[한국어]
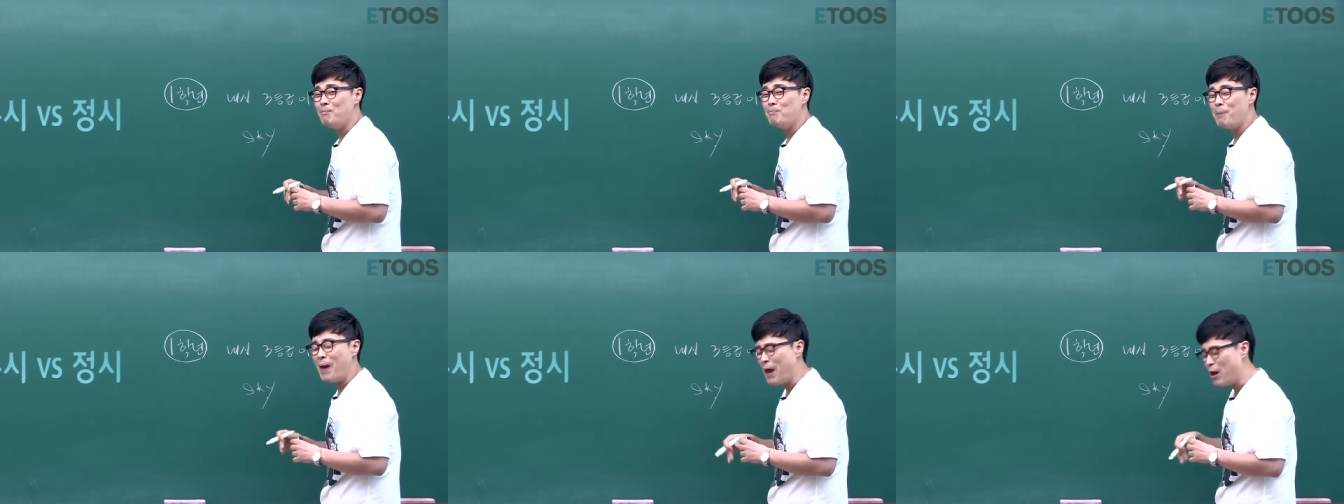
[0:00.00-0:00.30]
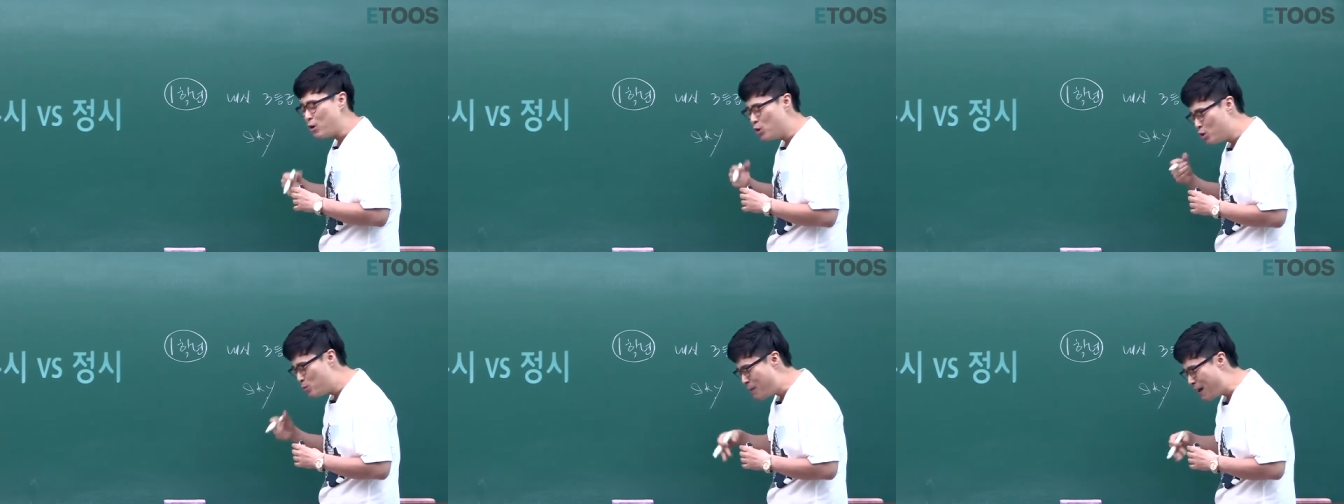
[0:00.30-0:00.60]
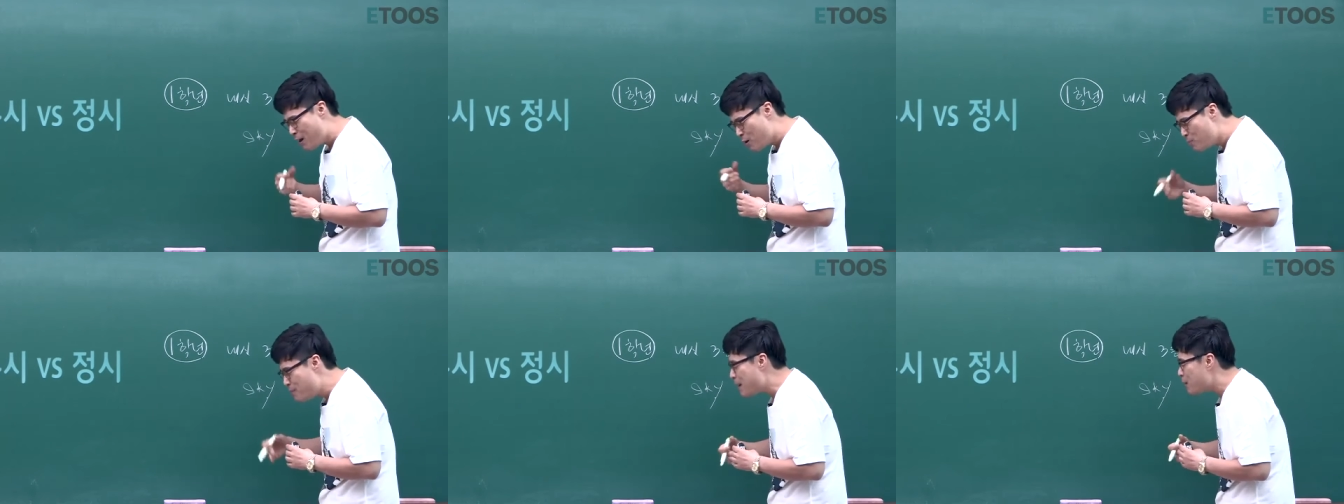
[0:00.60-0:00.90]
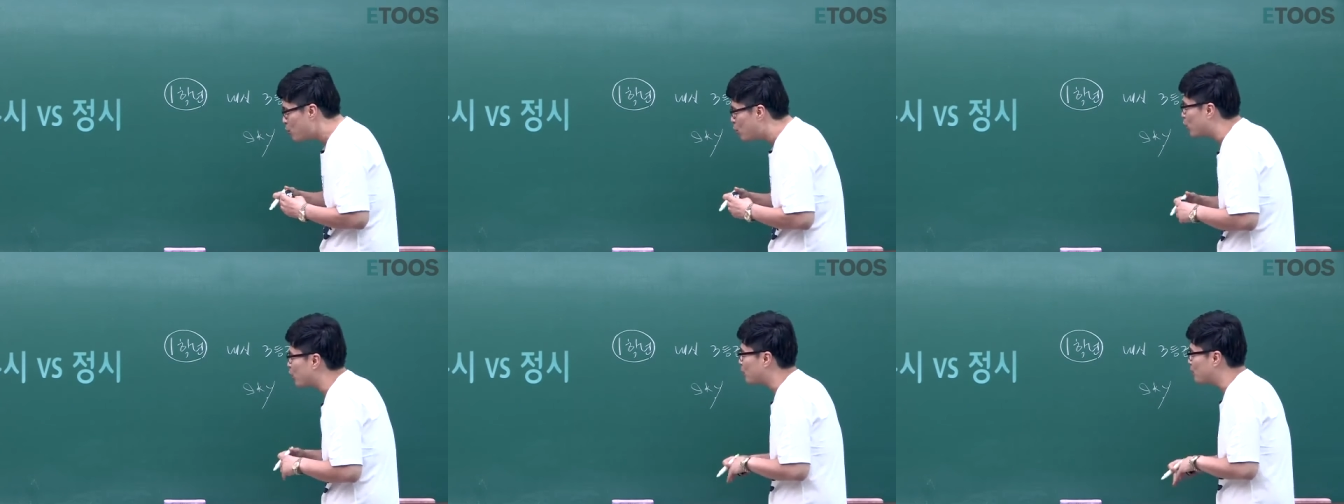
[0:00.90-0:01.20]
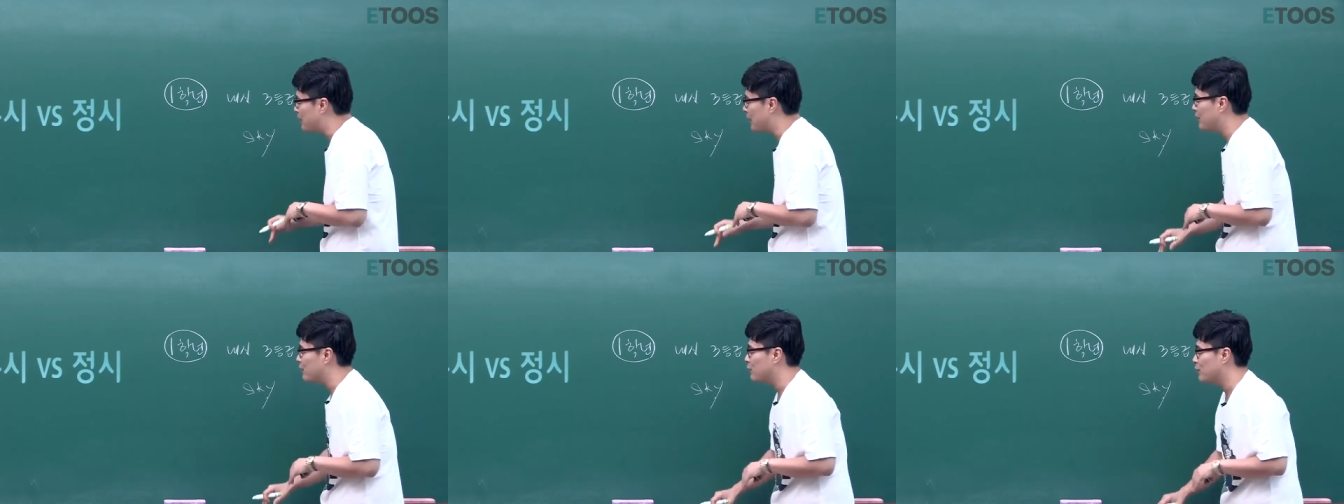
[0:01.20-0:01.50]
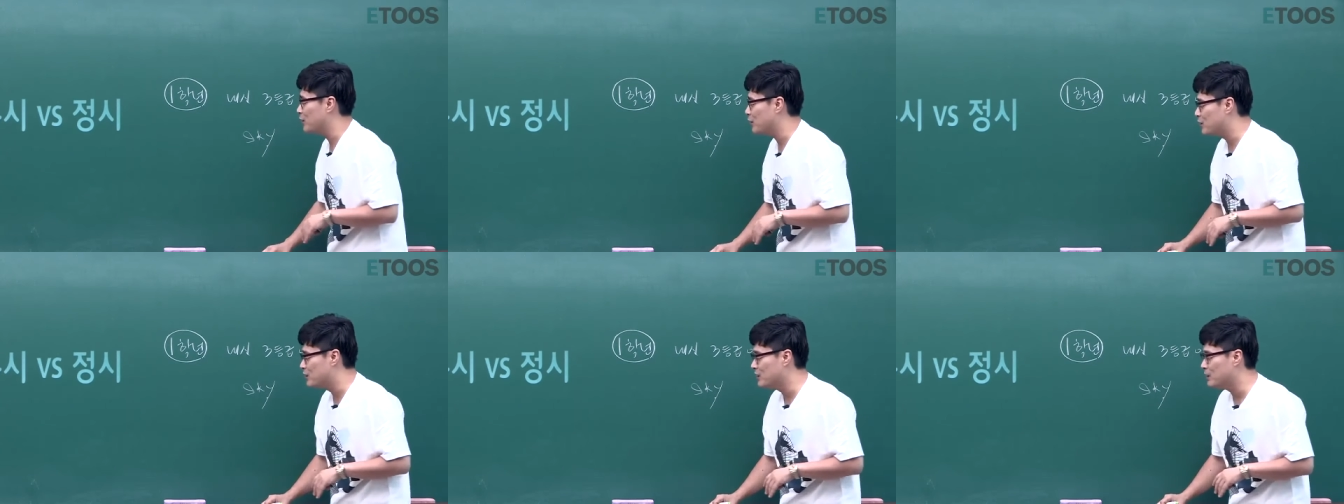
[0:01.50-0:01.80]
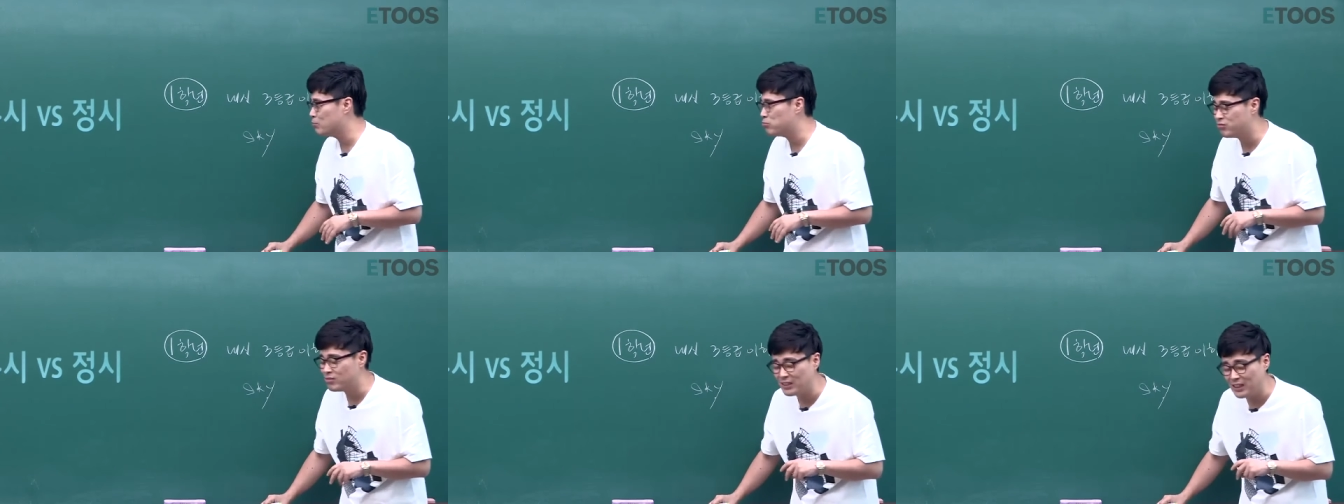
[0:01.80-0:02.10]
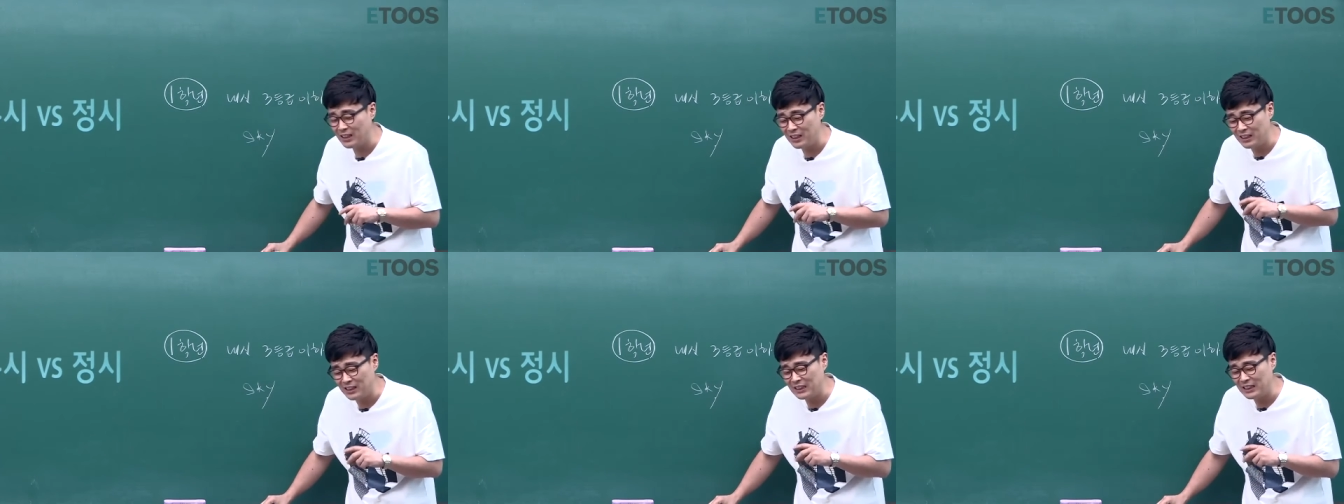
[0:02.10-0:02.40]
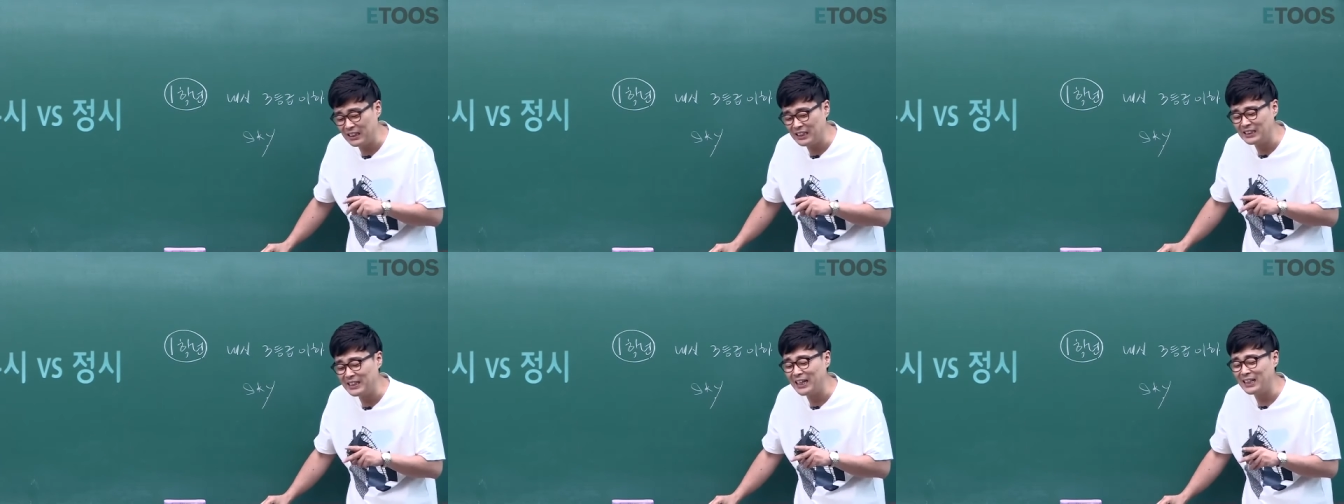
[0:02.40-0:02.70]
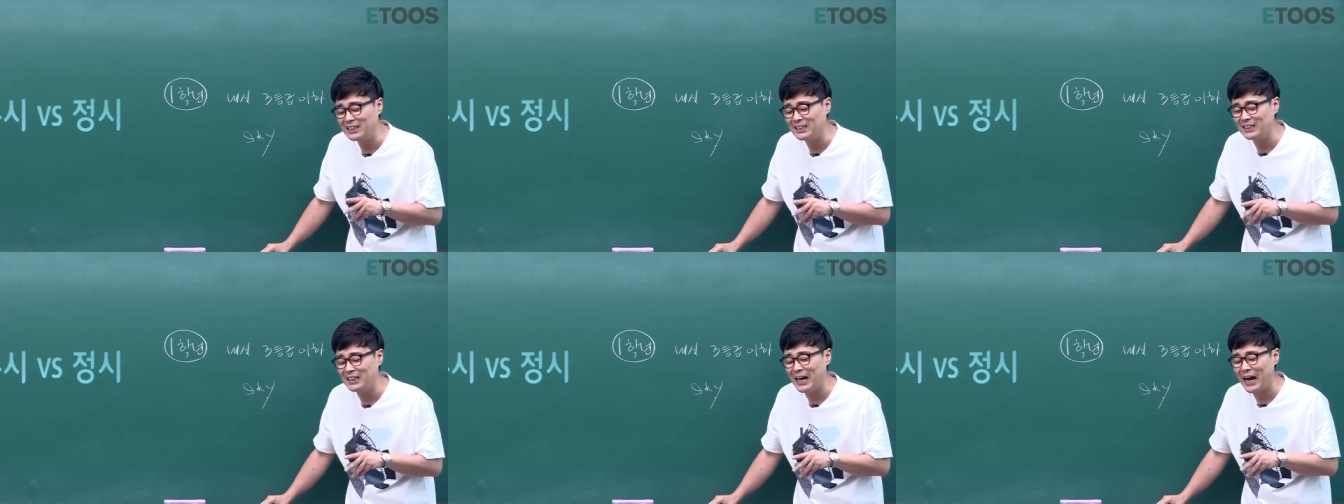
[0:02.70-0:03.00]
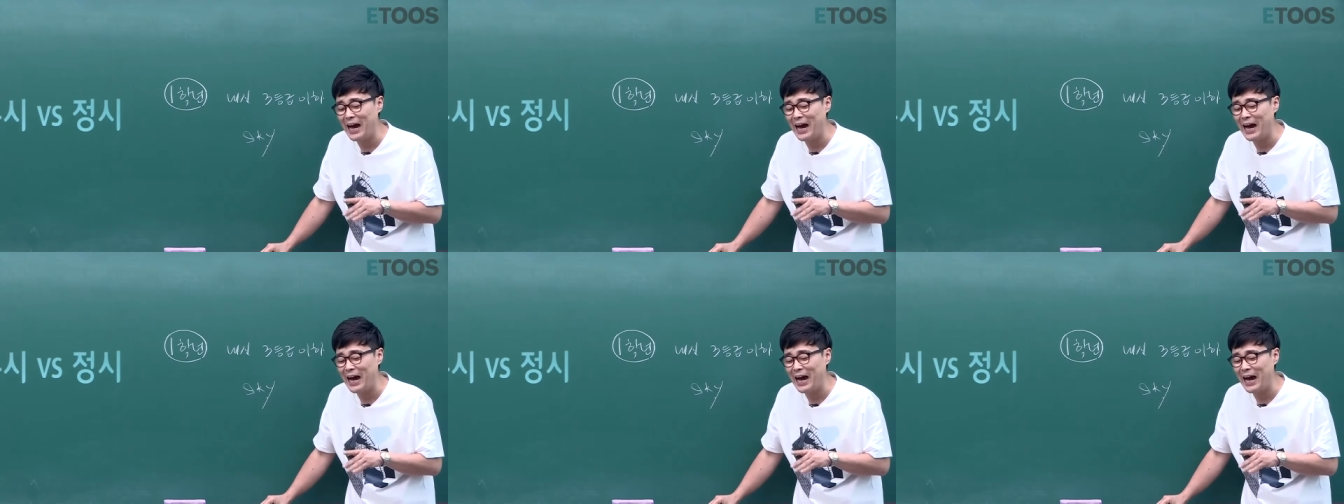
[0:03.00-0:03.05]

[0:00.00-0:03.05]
매우 매우 매우 어렵다는 거예요. 근데 문제는 이 사실을